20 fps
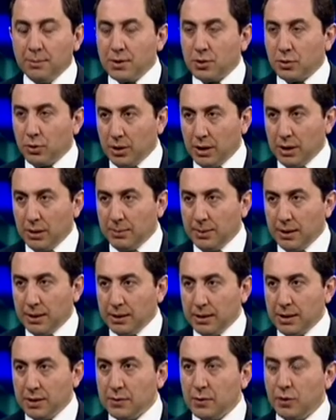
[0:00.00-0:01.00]
biz oraya
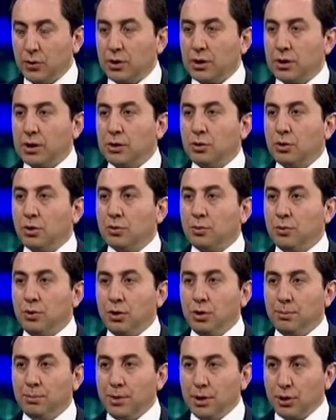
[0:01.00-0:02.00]
bağlıyız ve oradan 4
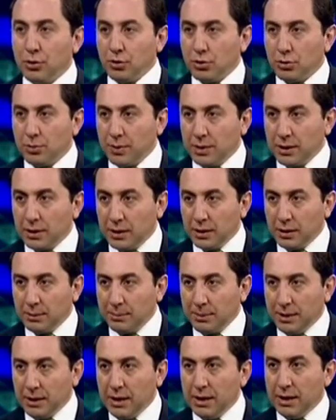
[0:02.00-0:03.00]
milyon 500 bin
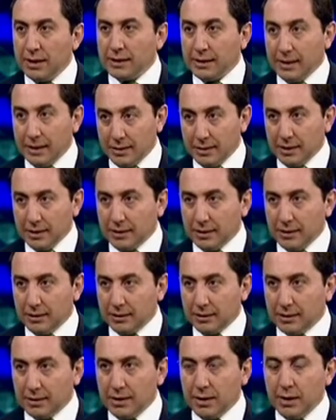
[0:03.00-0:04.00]
liralık bir destek
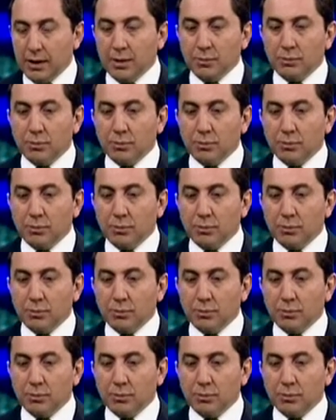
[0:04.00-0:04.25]
aldık.